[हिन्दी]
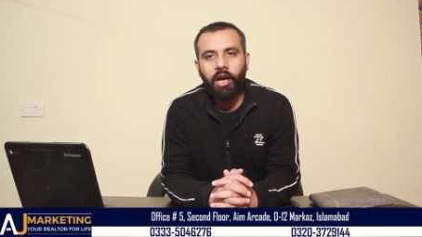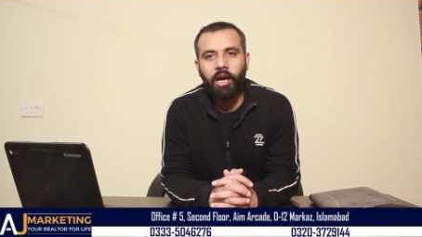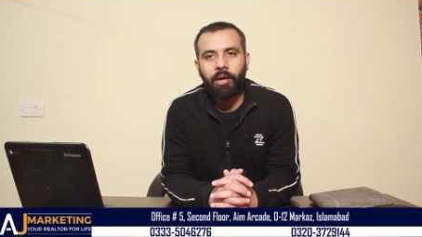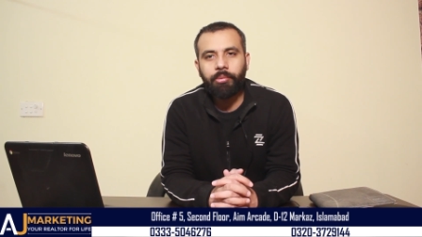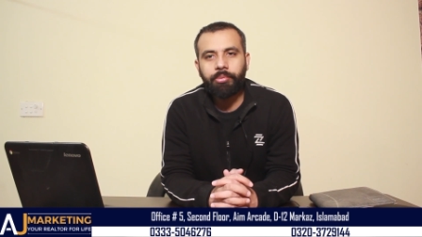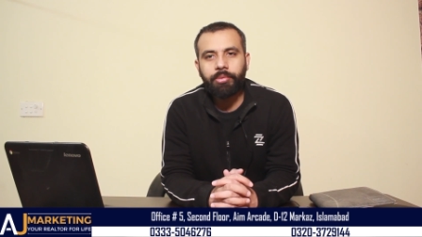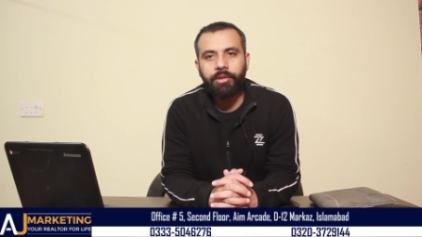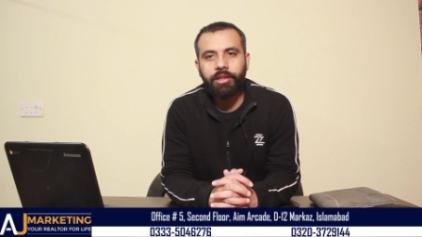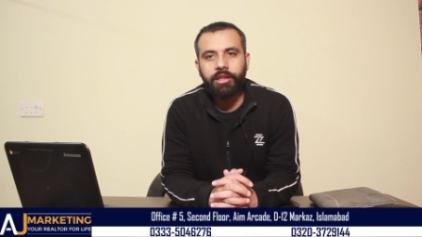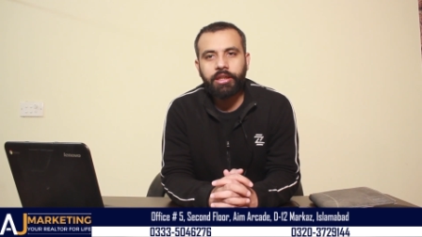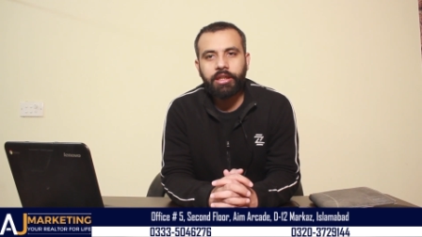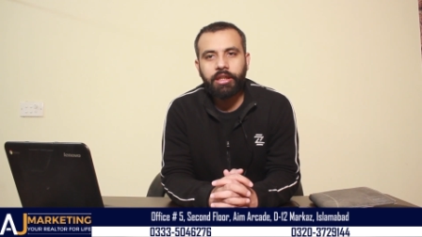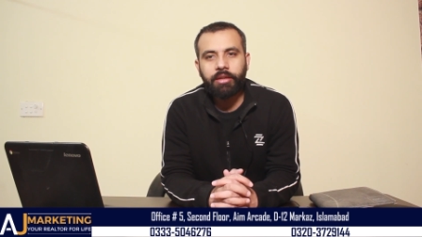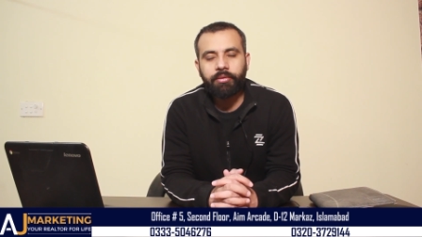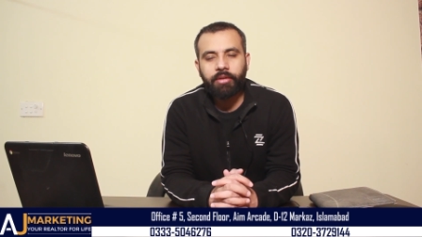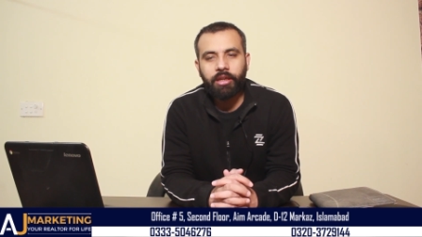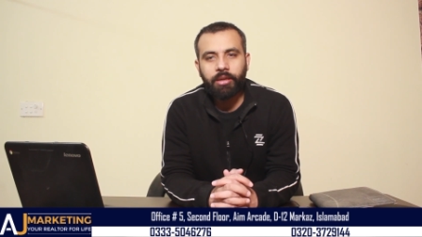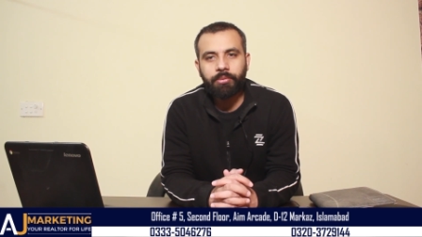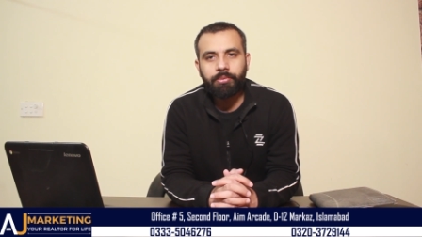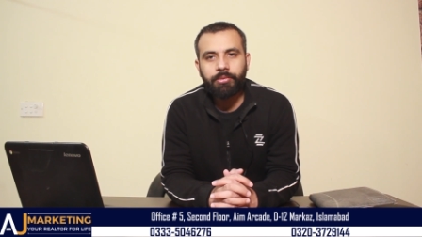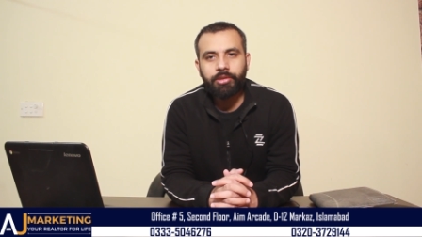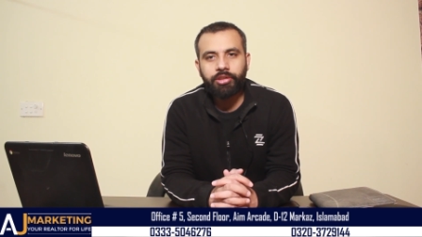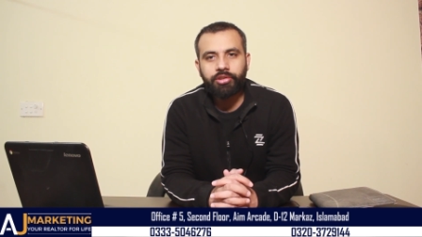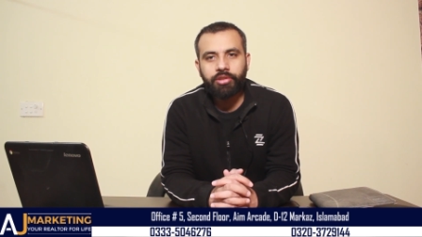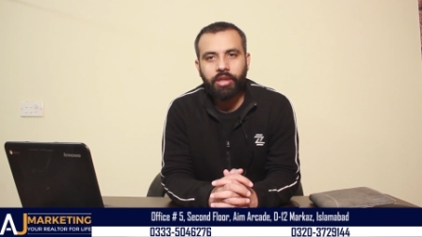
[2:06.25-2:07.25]
आप इन
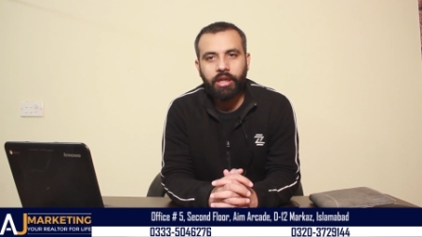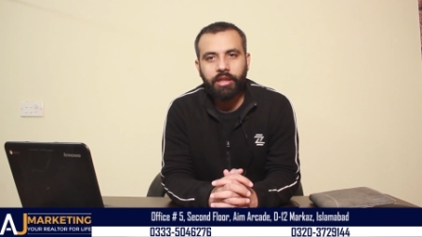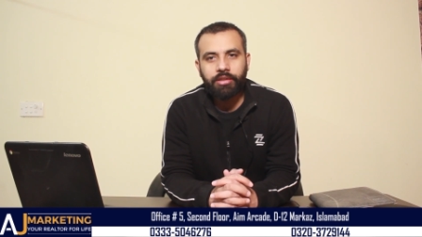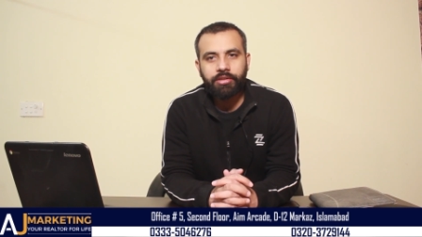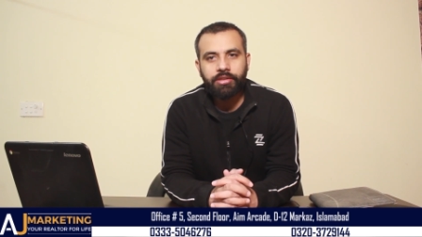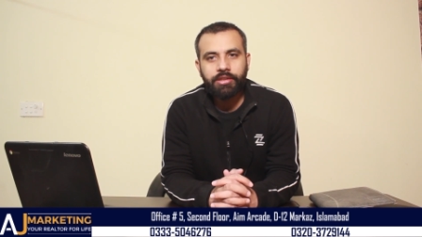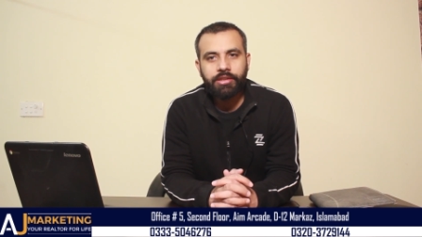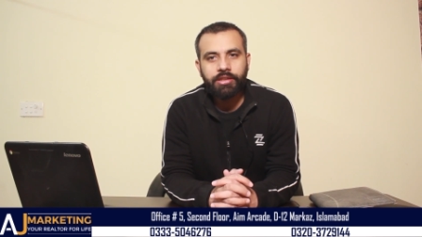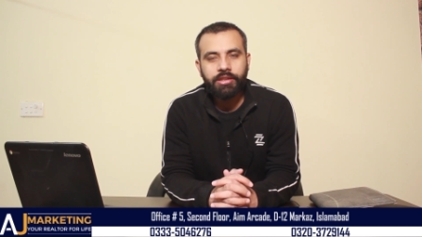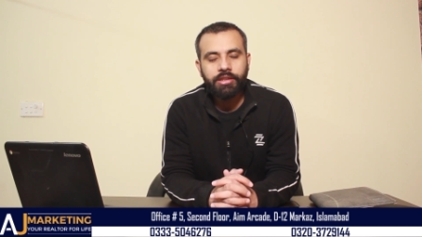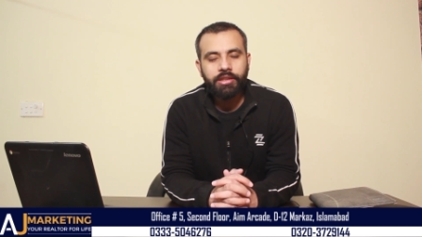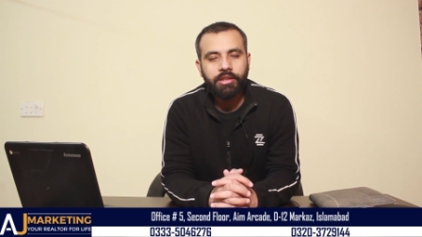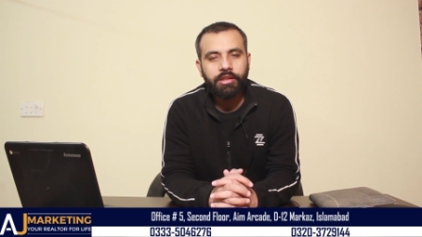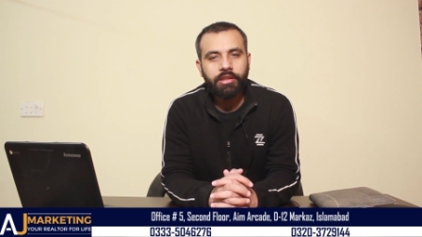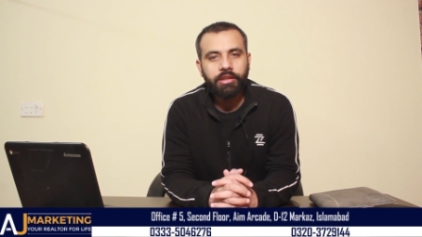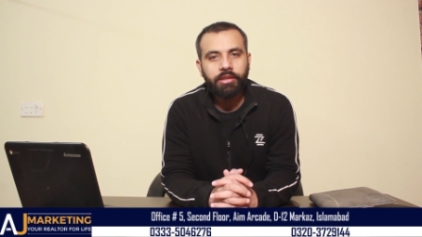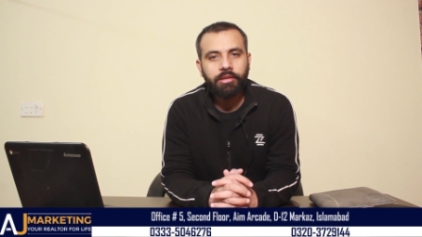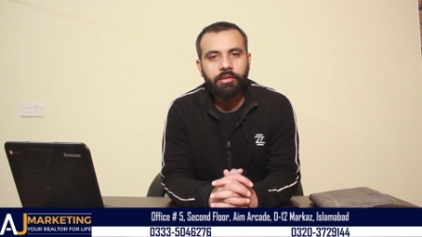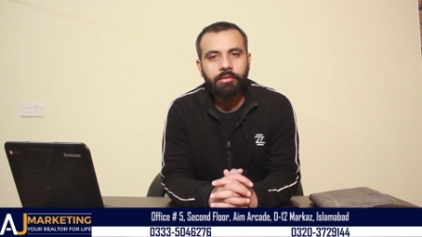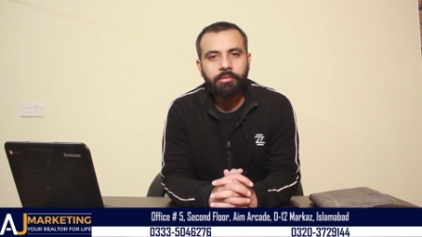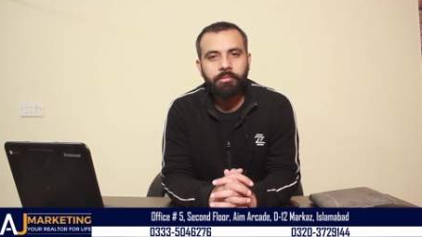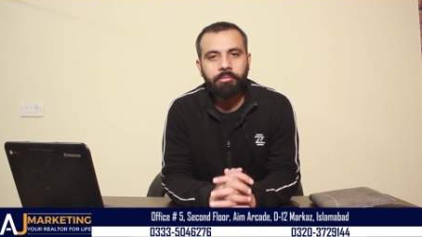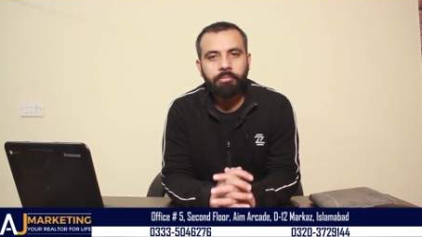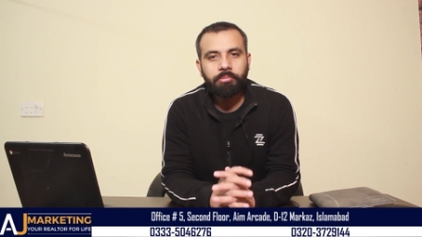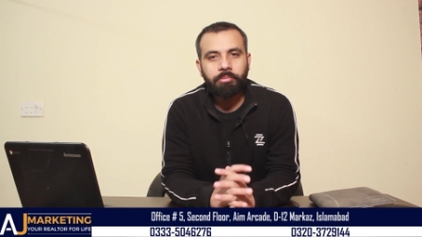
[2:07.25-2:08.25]
डेवलपमेंट चार्जेस से
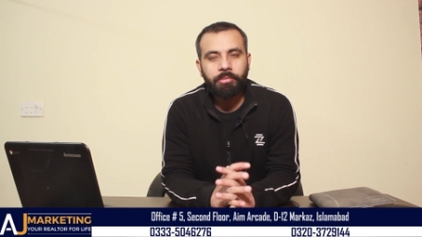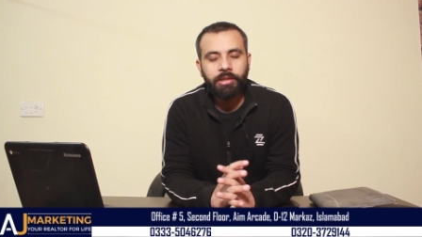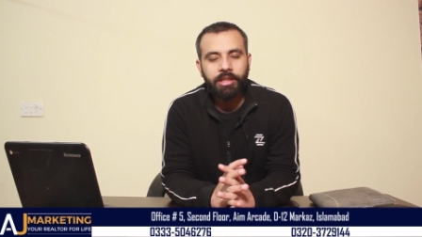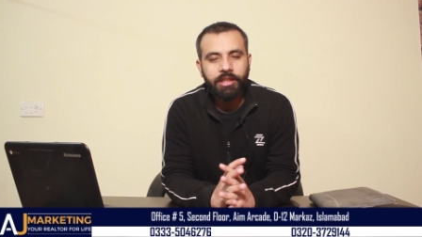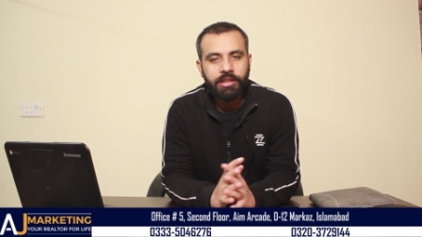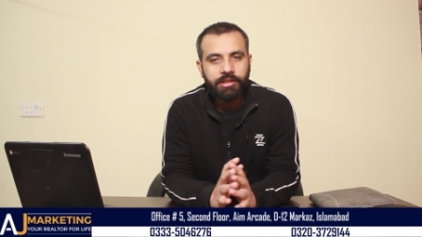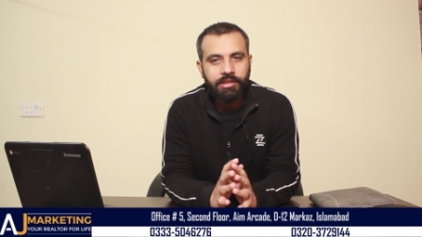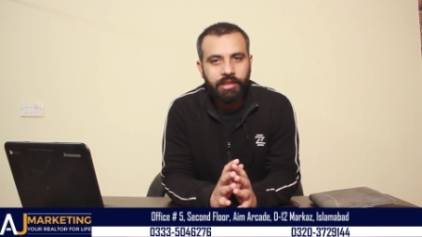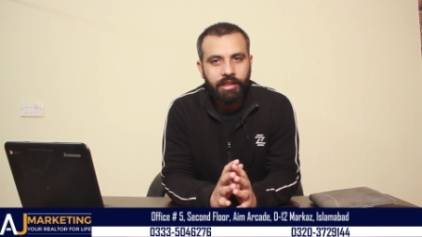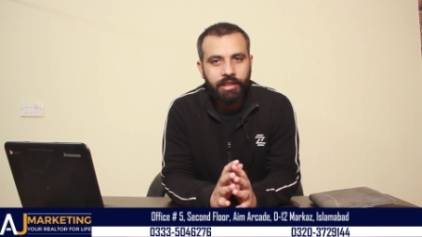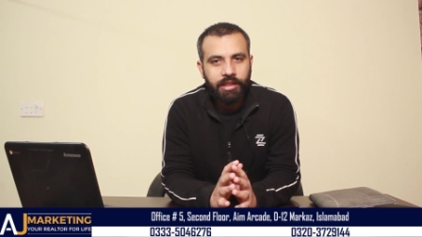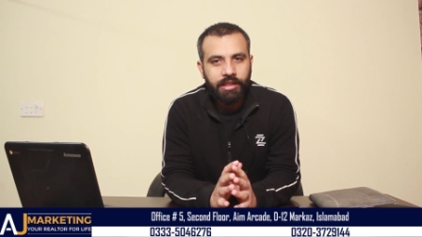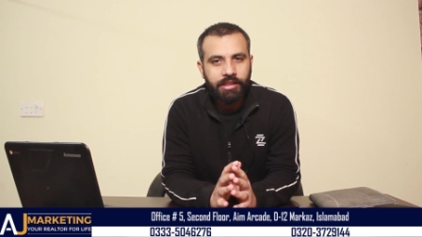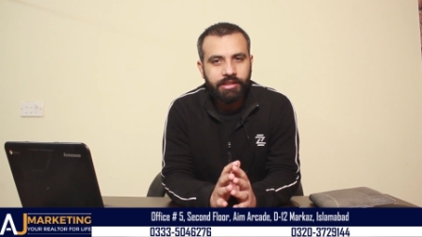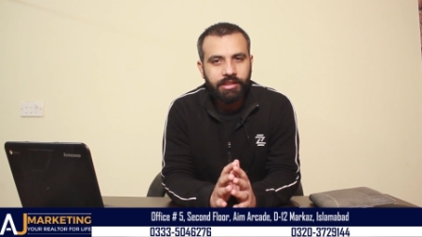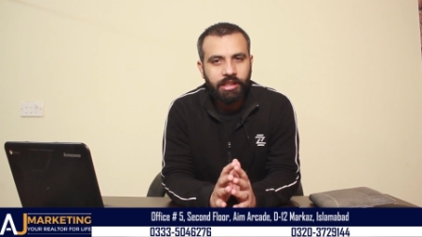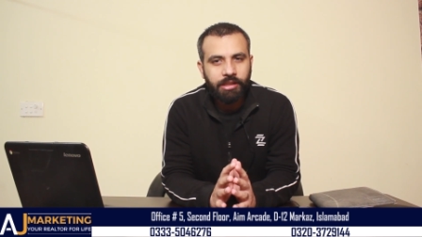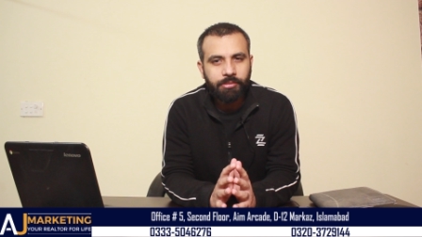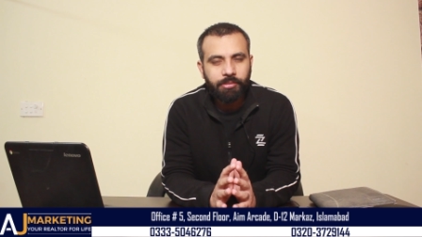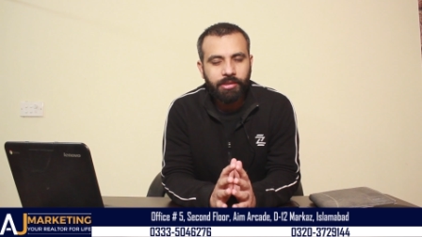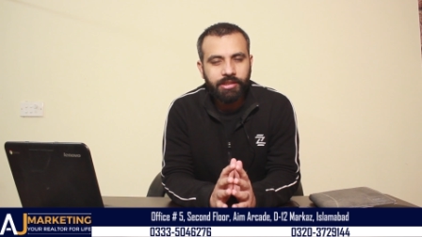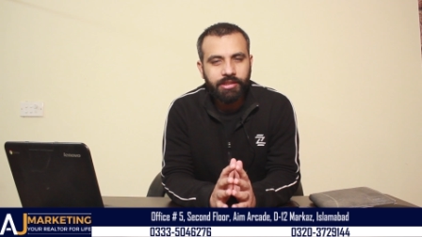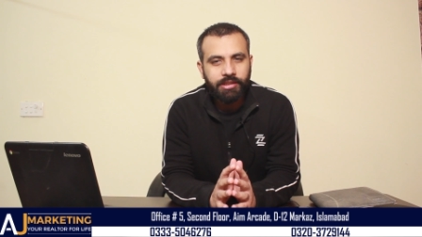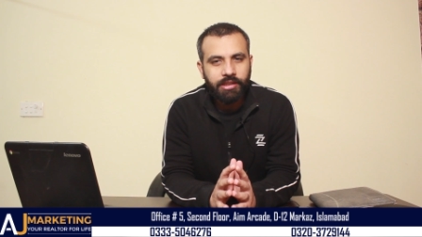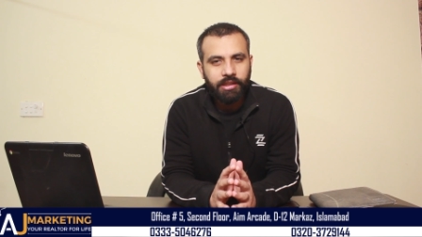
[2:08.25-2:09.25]
बड़ी आसानी के
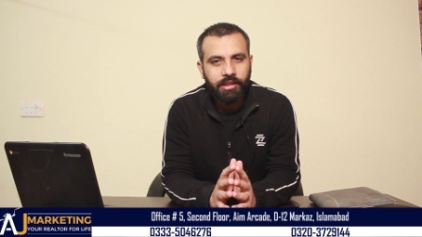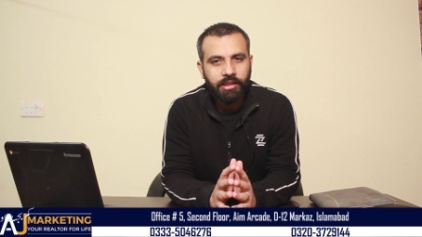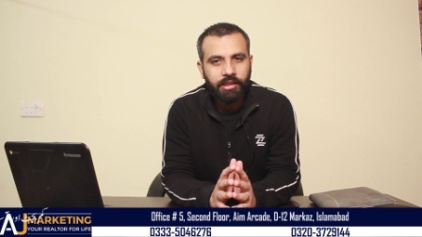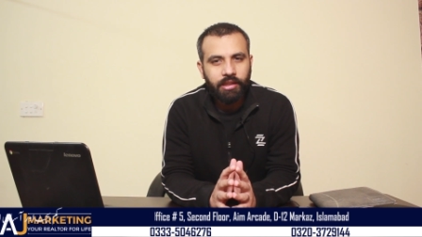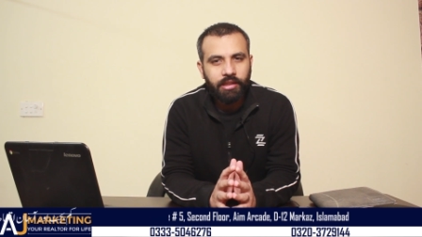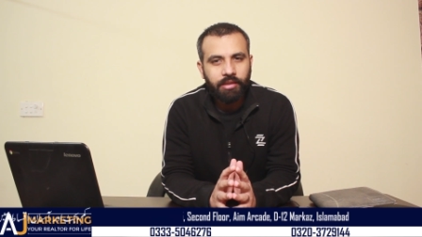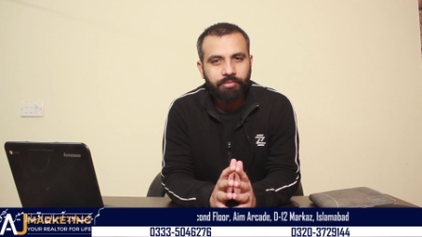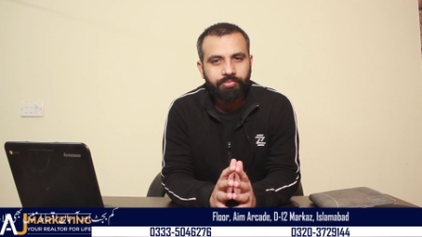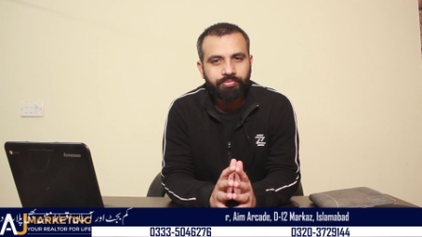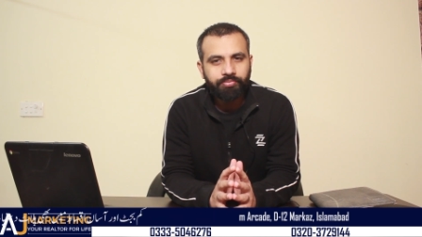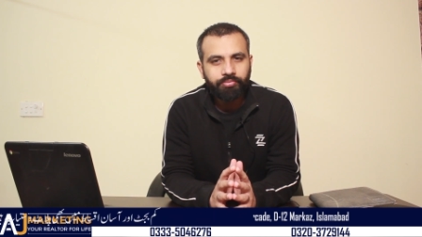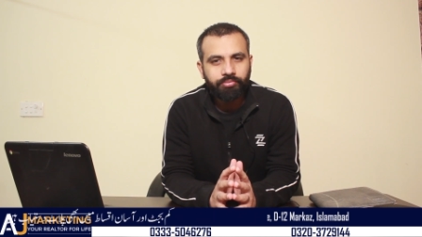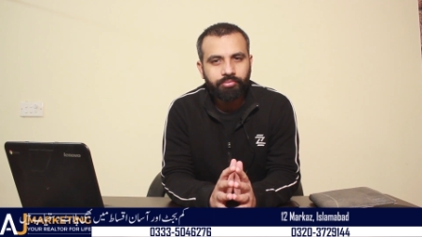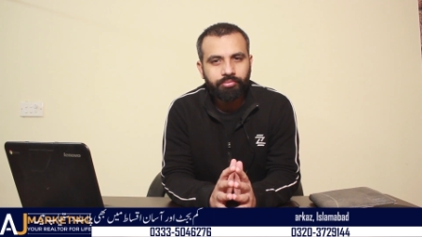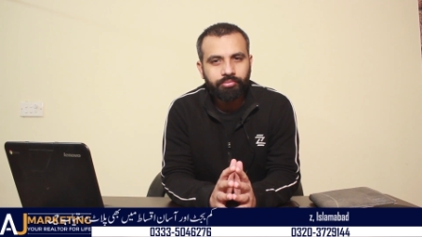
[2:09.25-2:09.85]
साथ बच सकते हैं